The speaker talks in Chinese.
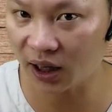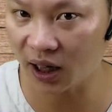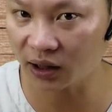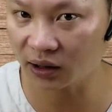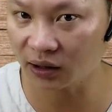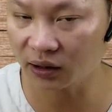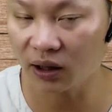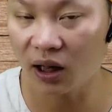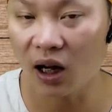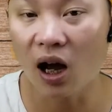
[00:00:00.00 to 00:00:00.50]

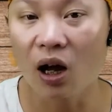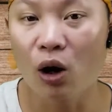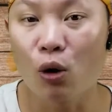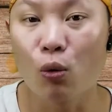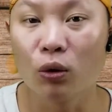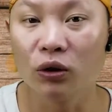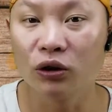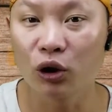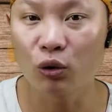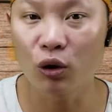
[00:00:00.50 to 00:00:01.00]
三，
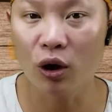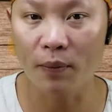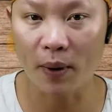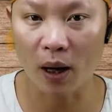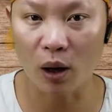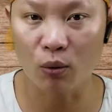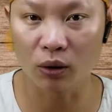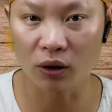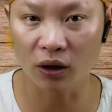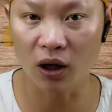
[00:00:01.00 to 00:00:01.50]
我就会
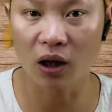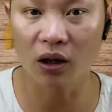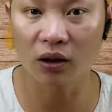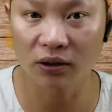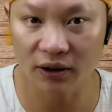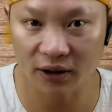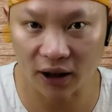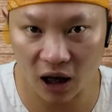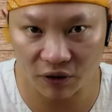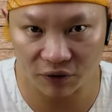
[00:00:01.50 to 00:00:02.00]
把我
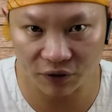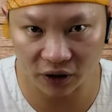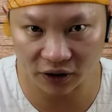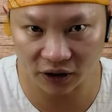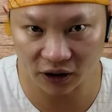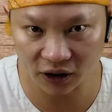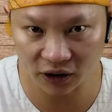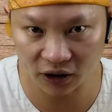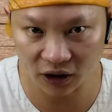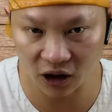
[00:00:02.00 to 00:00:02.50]
的涨粉
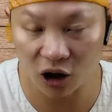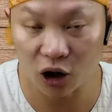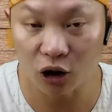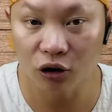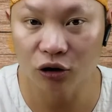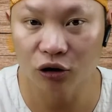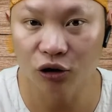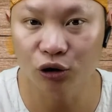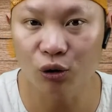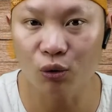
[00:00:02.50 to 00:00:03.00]
心
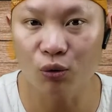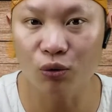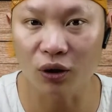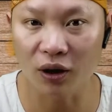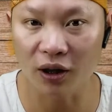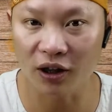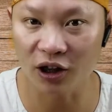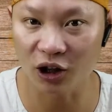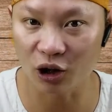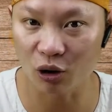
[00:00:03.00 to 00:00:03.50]
得送
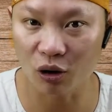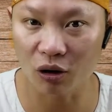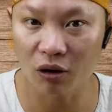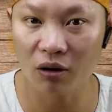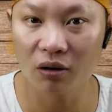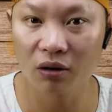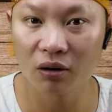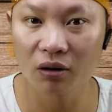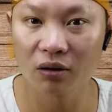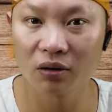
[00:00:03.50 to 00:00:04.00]
给你
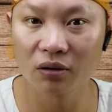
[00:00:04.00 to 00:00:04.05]
哦。